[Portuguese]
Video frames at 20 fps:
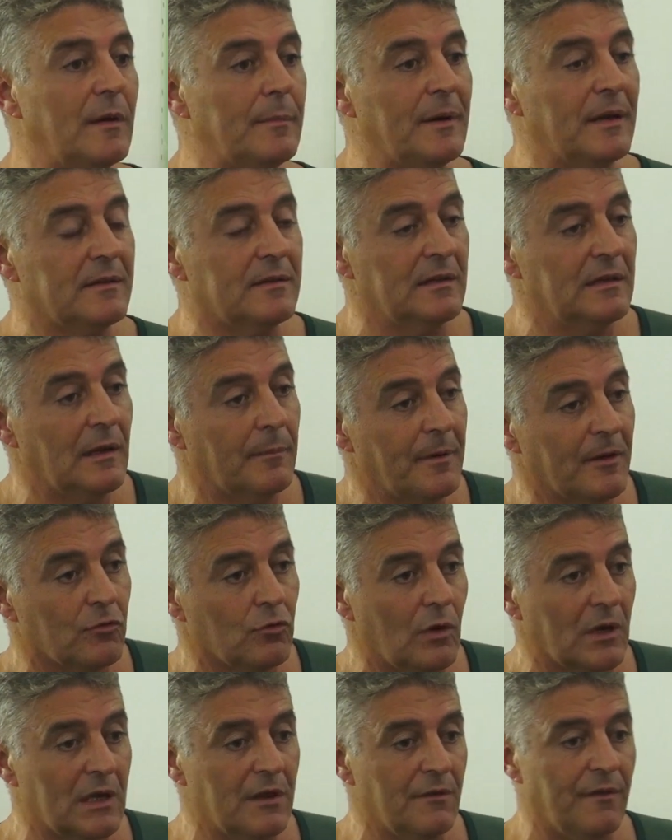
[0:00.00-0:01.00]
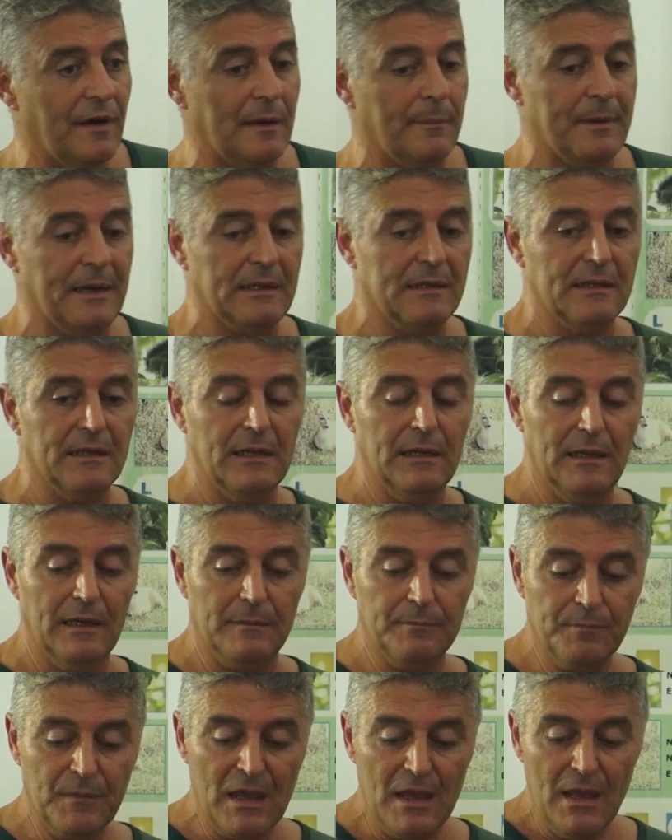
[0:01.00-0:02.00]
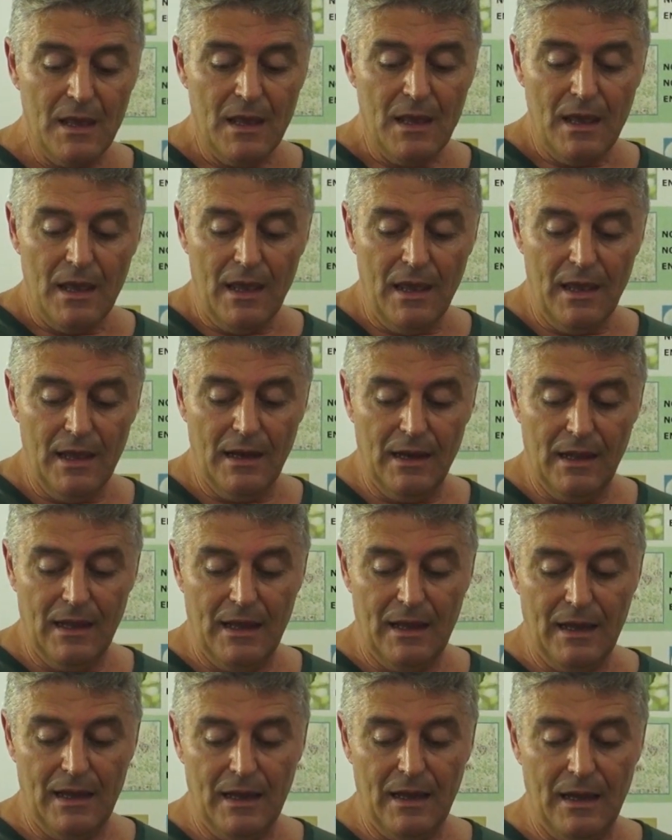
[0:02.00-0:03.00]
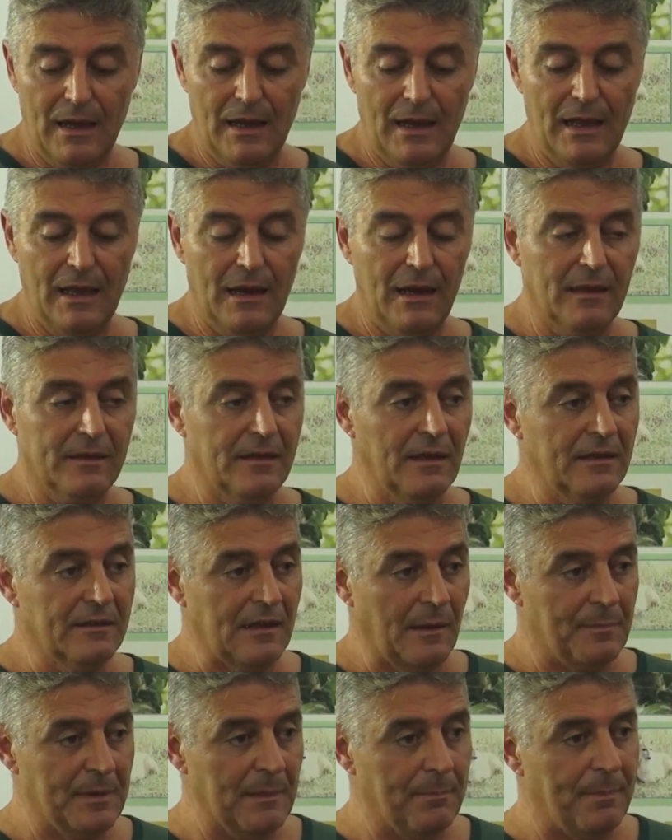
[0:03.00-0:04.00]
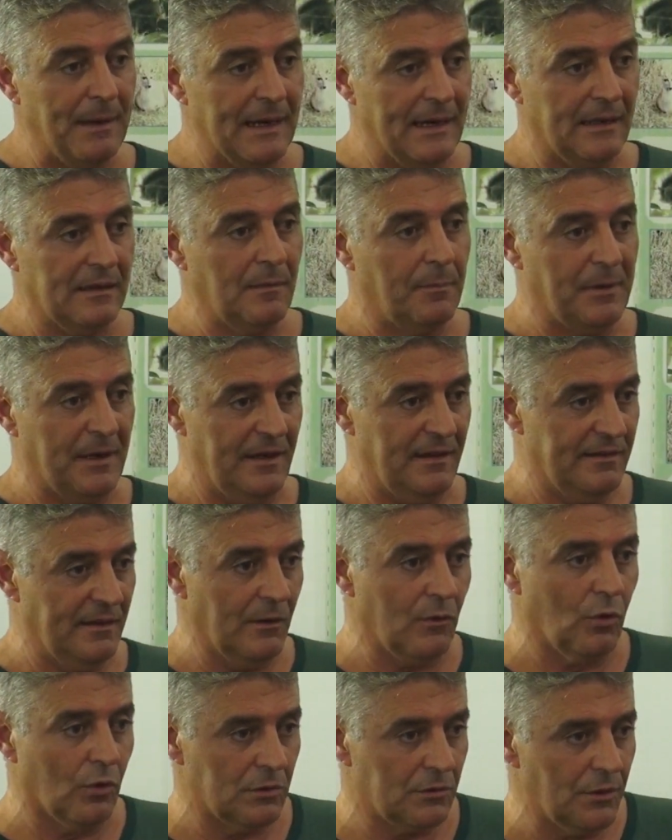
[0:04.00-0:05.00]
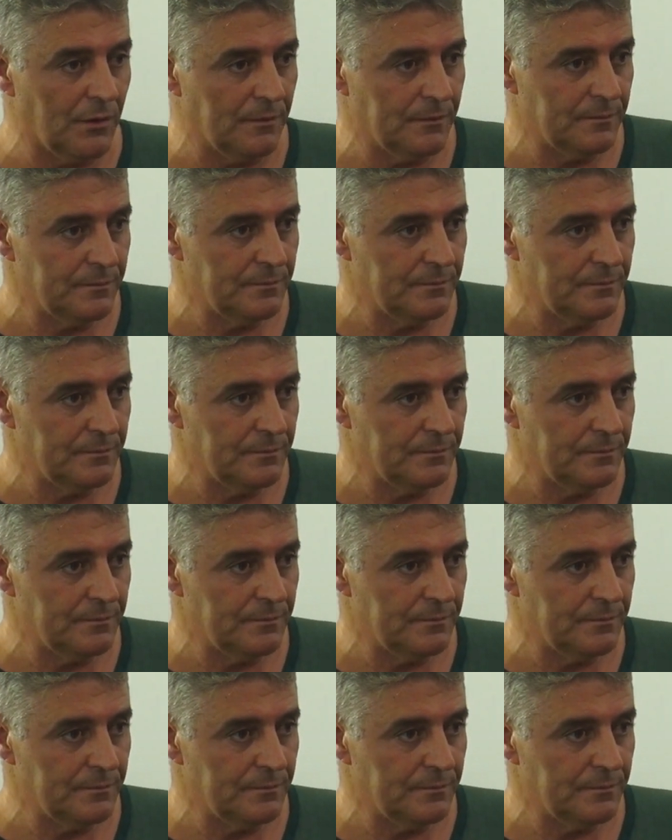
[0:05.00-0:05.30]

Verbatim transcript: vai para a trilha? A pessoa que vai para a trilha, ela, ela tem que estar preparada para esse encontro,